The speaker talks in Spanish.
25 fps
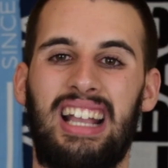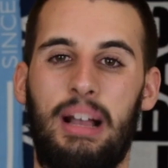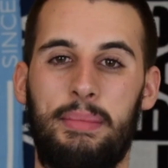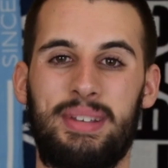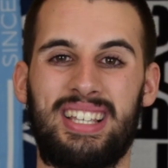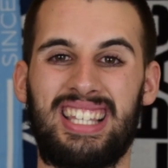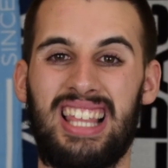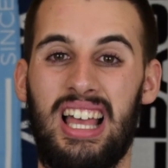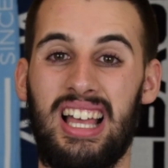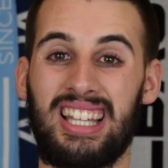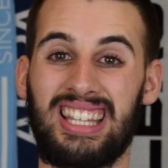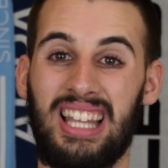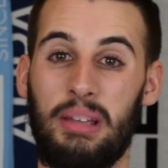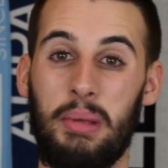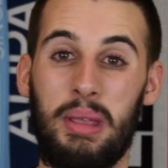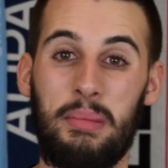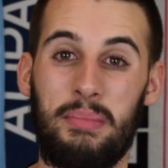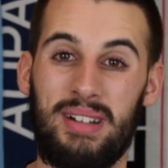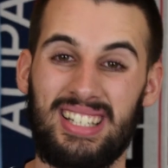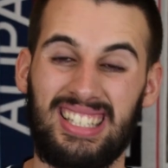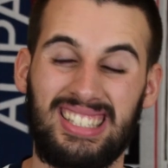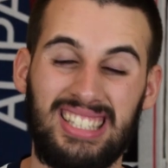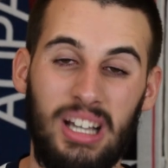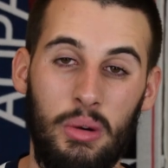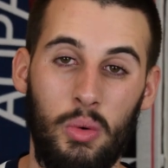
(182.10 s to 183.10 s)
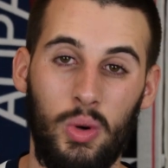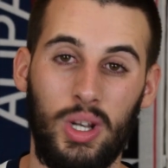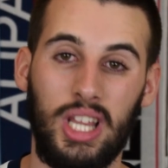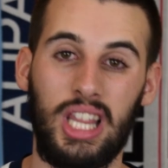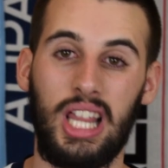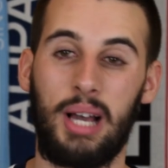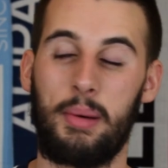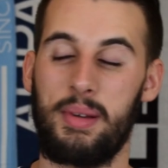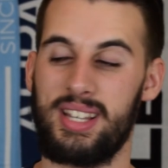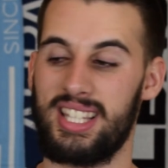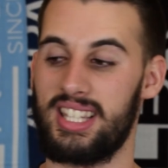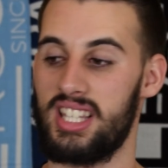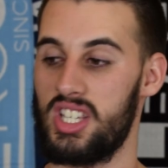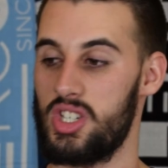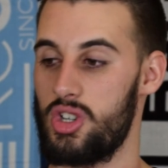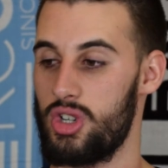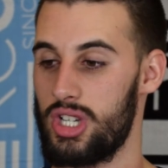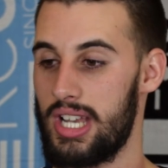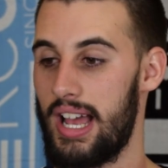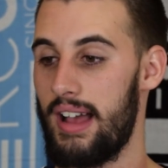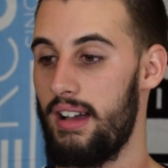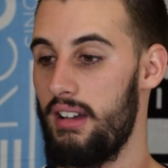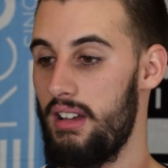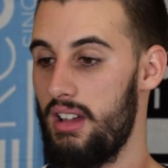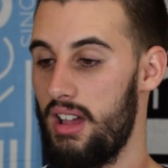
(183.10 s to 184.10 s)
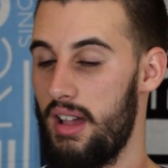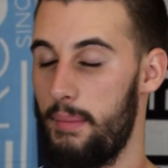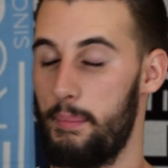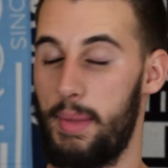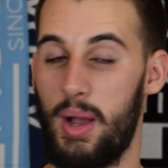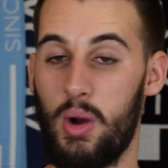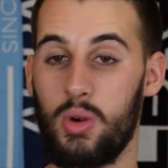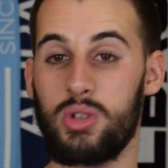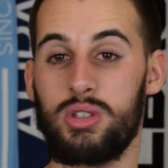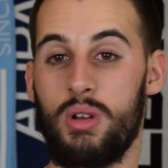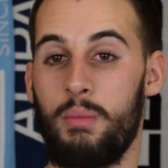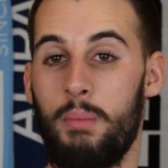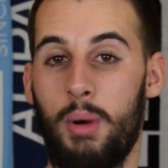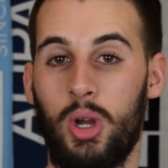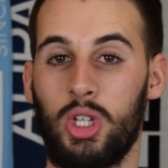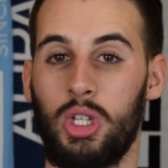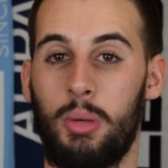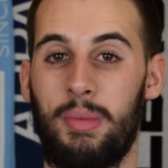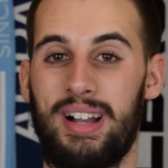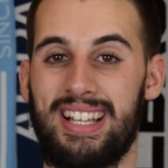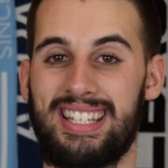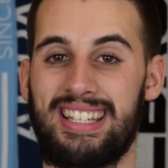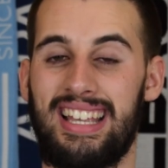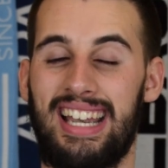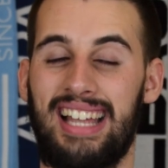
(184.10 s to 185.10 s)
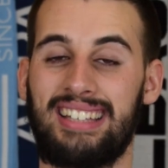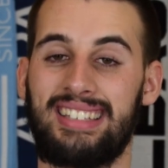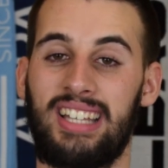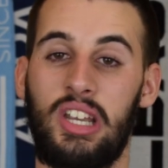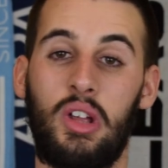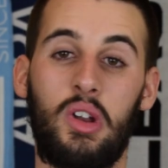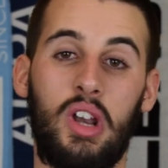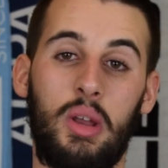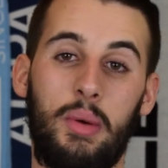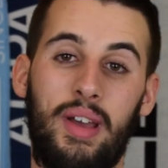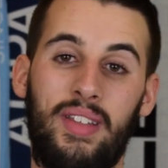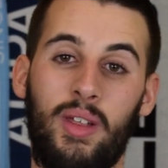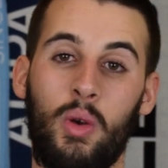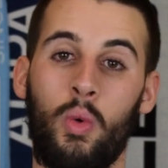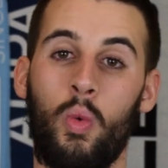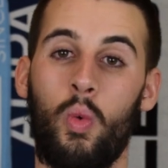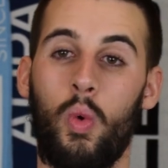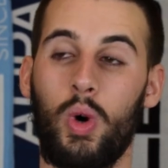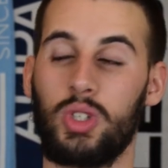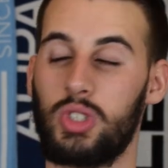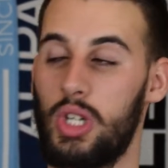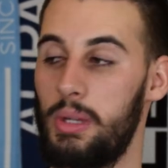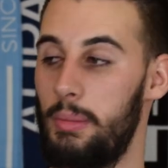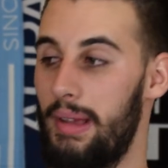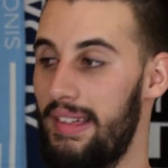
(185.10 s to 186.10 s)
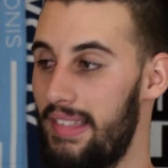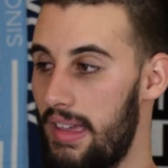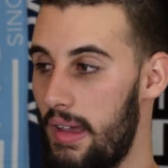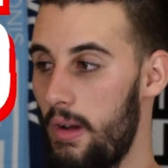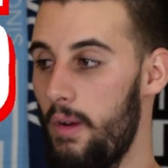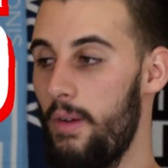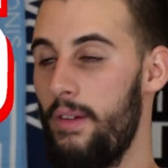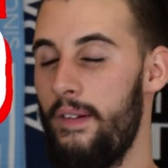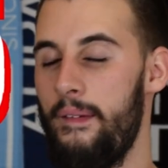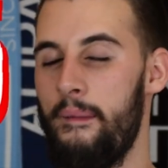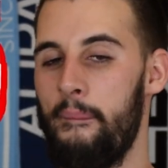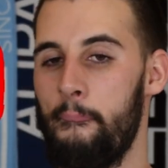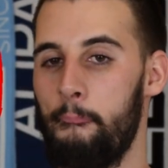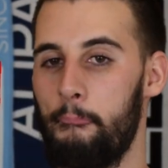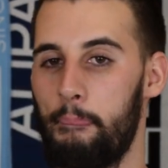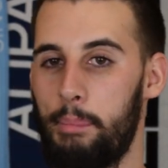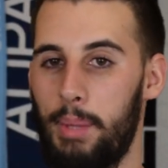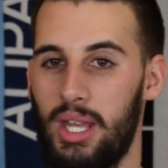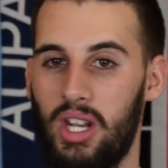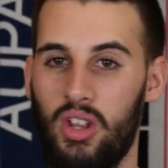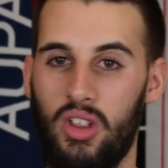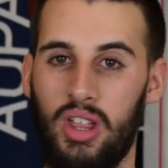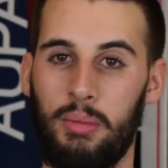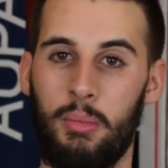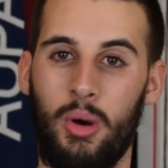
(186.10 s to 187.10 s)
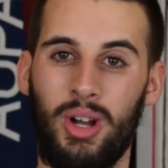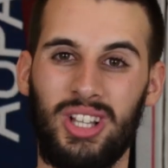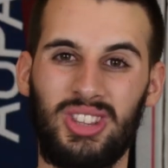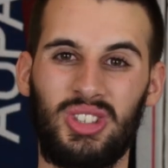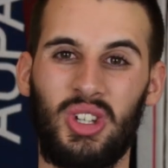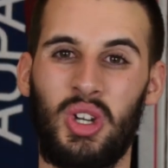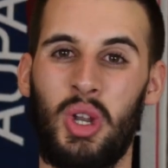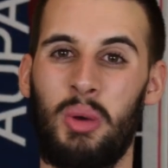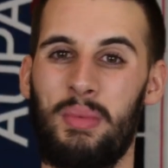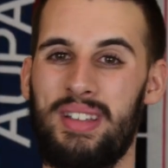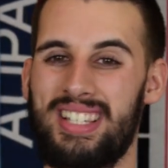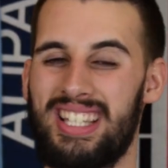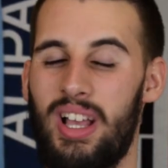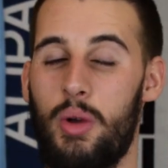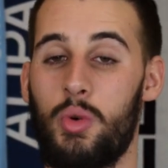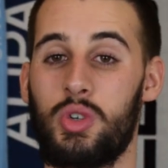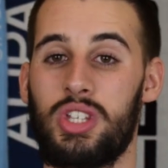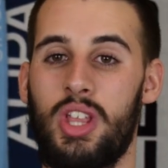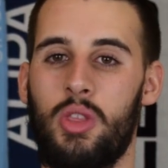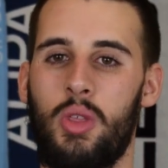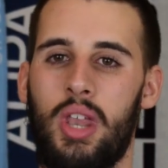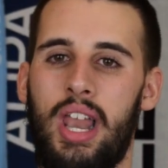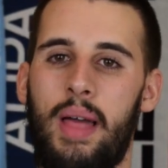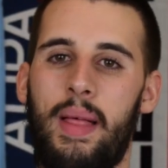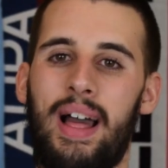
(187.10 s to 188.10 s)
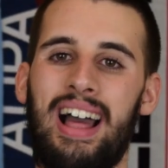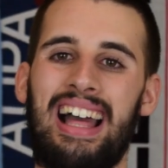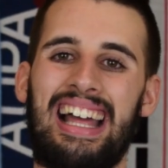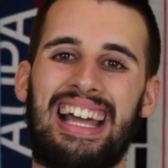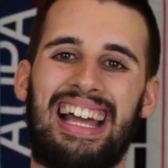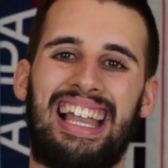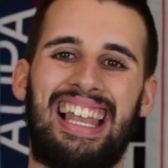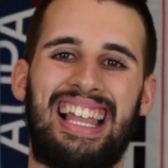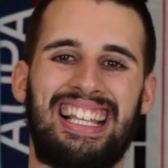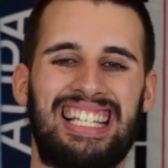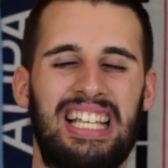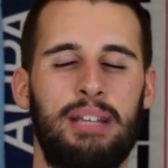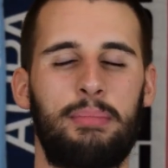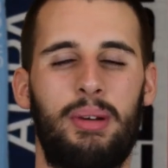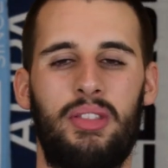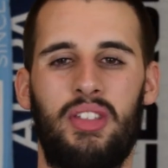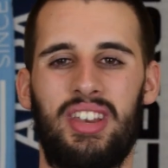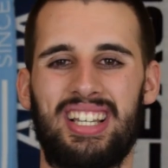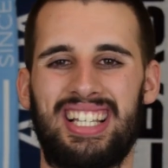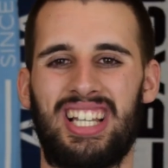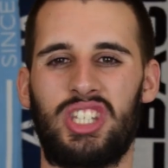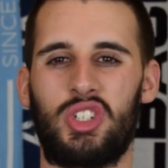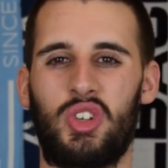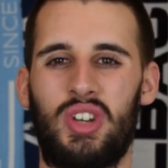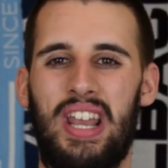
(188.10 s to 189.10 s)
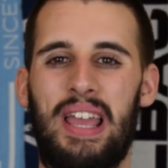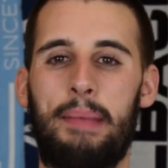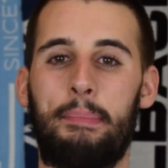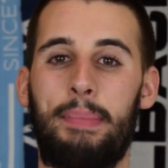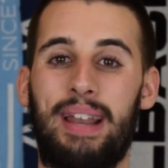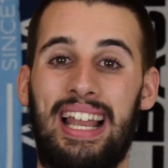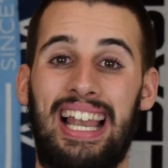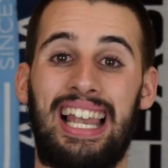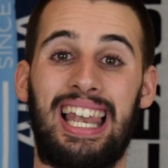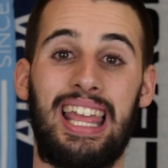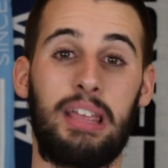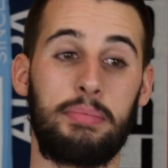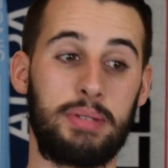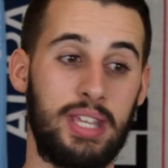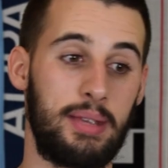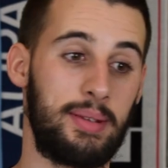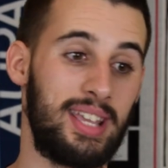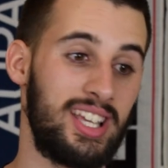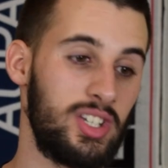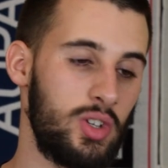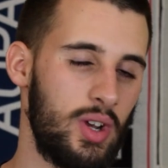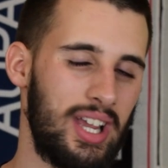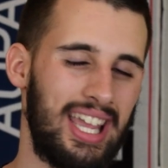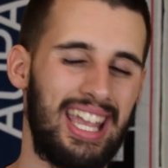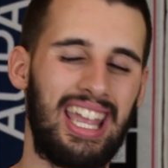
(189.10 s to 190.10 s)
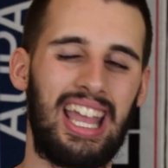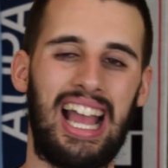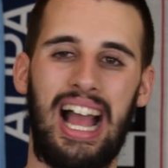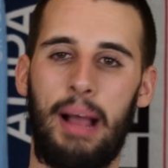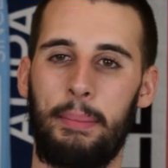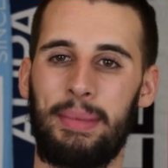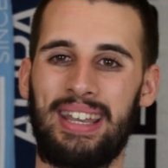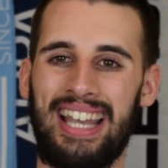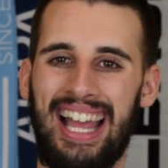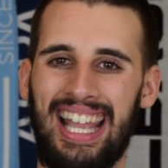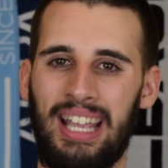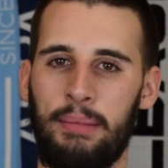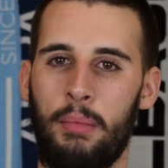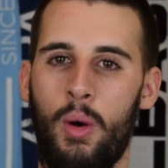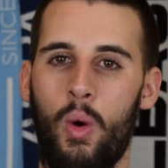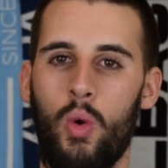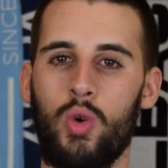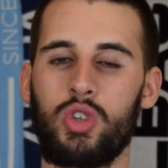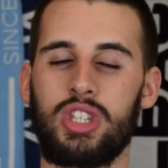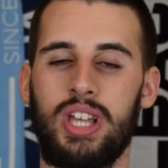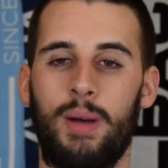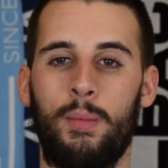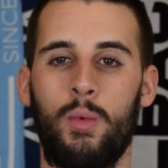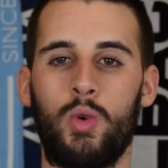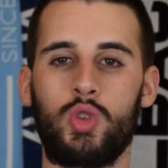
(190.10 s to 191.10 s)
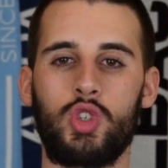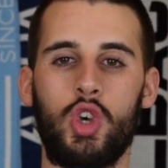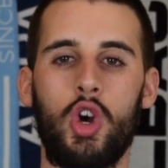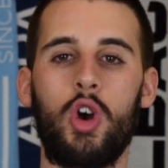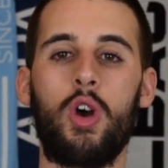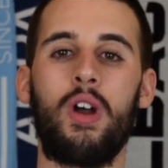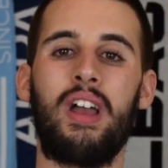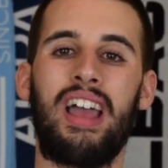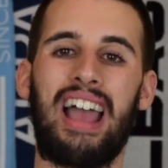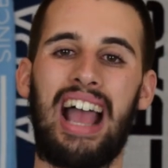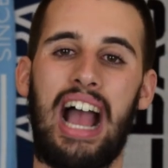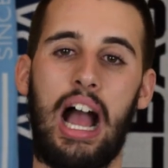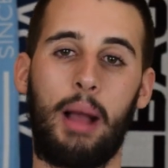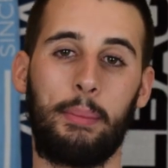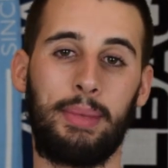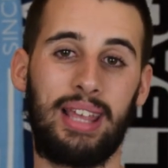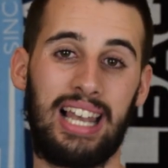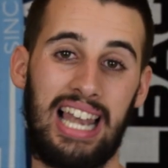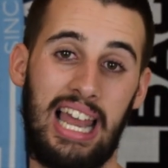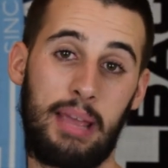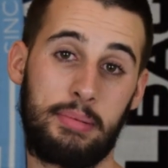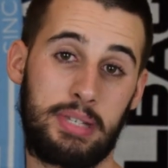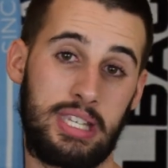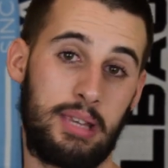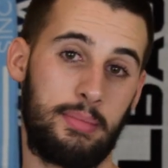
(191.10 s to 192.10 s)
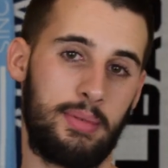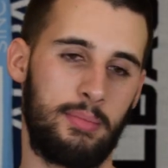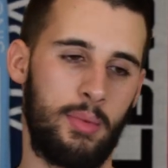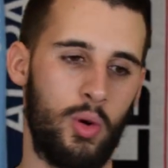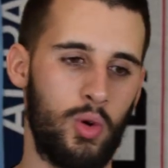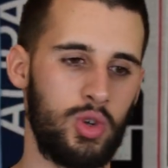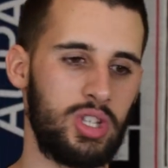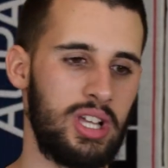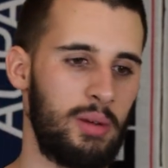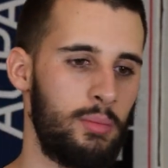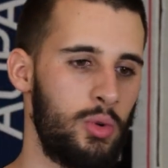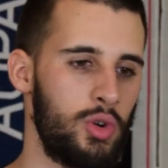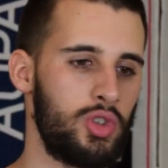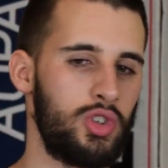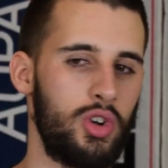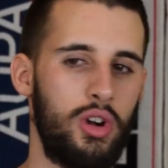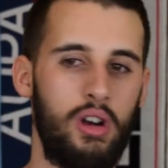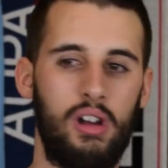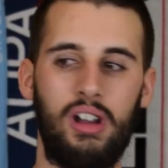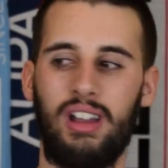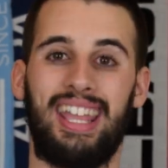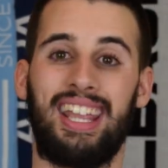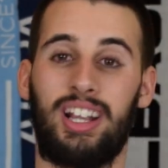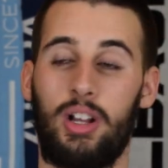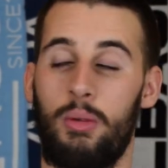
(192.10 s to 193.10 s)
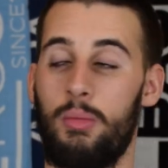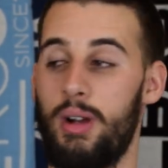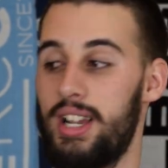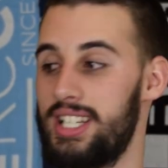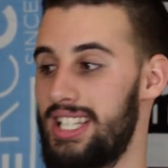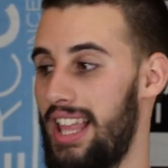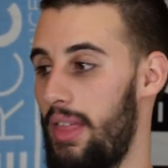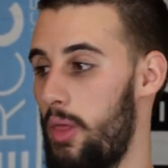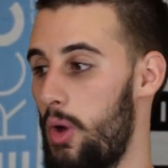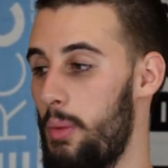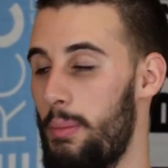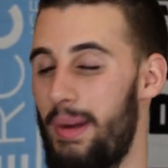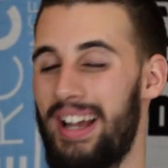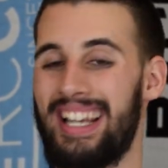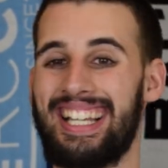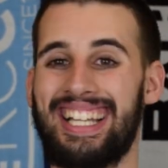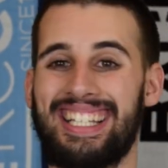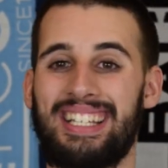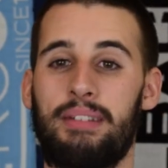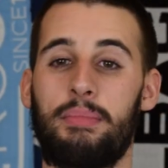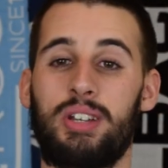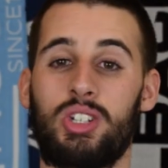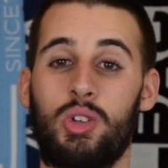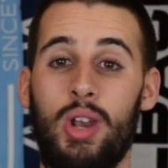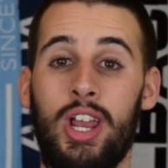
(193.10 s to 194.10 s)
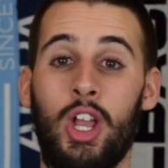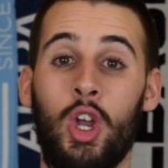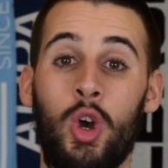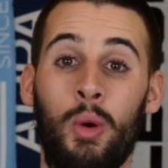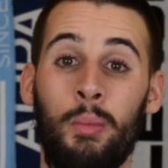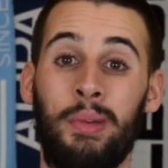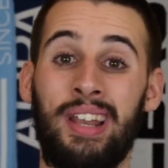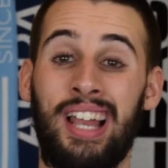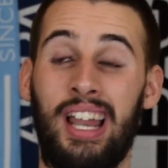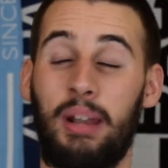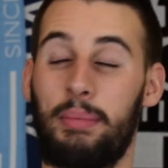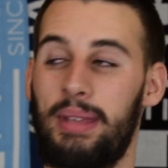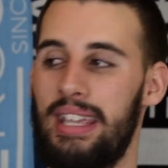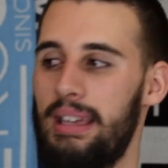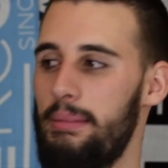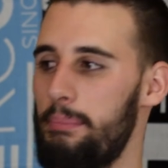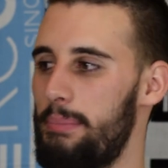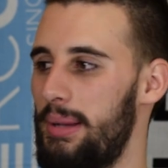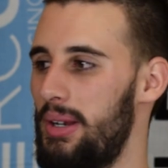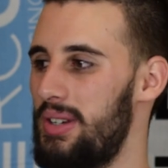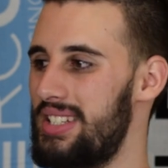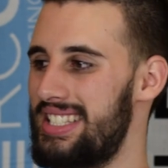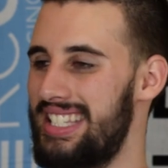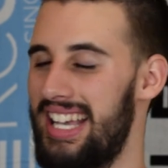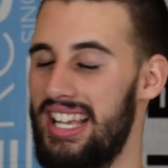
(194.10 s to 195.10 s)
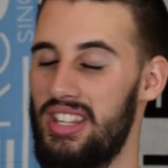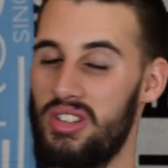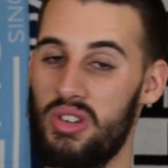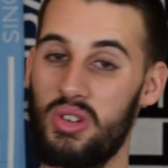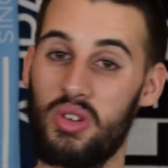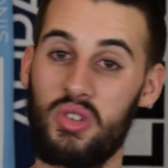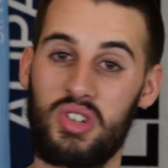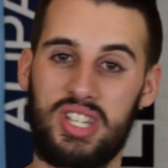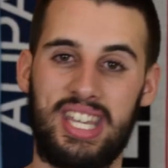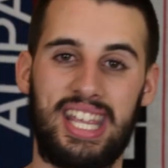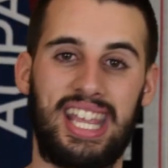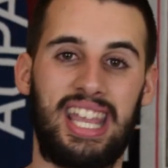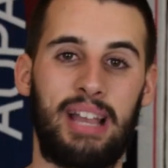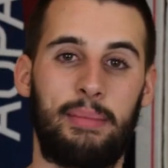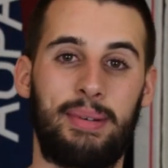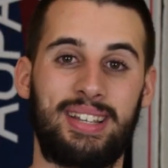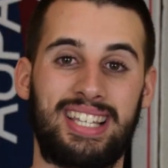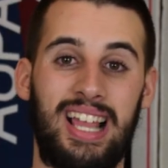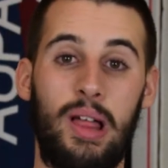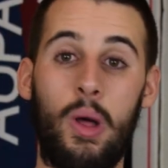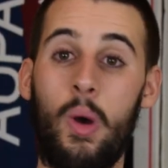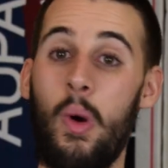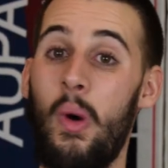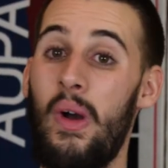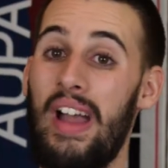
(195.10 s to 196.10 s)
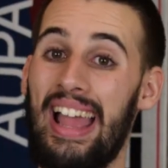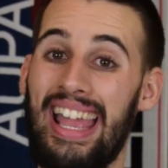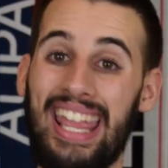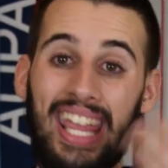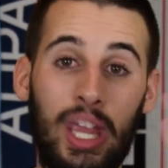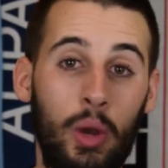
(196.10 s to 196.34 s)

Camiseta también bastante aburrida, bastante sosa, me gusta un poquito más que la anterior, le voy a dar un 4,5 pero de momento no me está gustando nada las equipaciones que ha hecho Nike para el Leipzig. Y eso que a mí Nike me gusta mucho, a mí el Leipzig me gusta mucho, y como que estas dos marcas siempre suelen combinar bien, pero este año yo no sé qué ha pasado.